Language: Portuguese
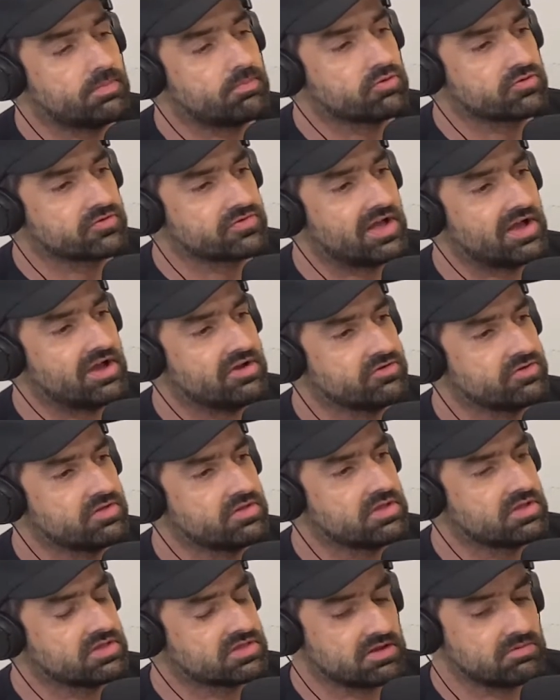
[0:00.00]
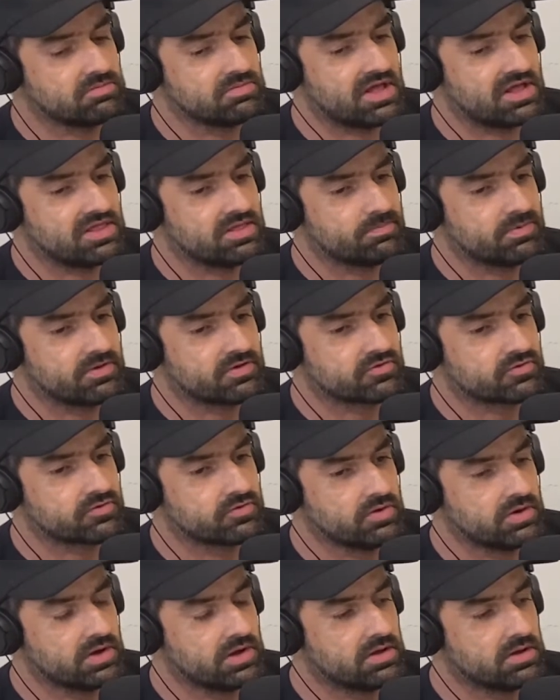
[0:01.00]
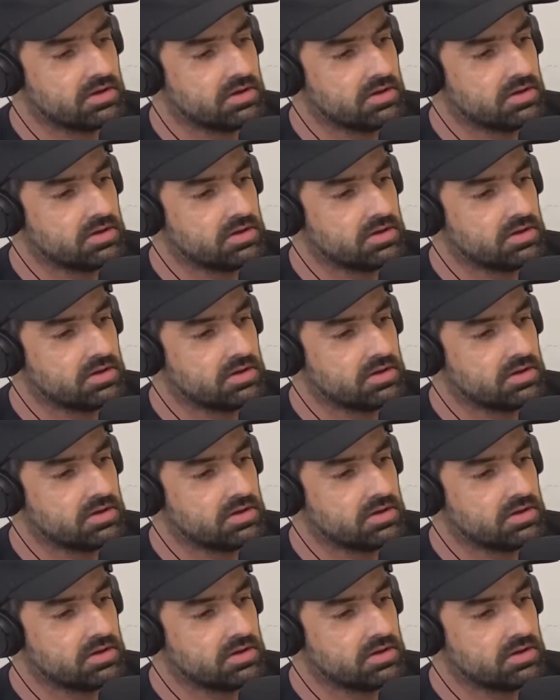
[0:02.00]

postagem de determinada pessoa.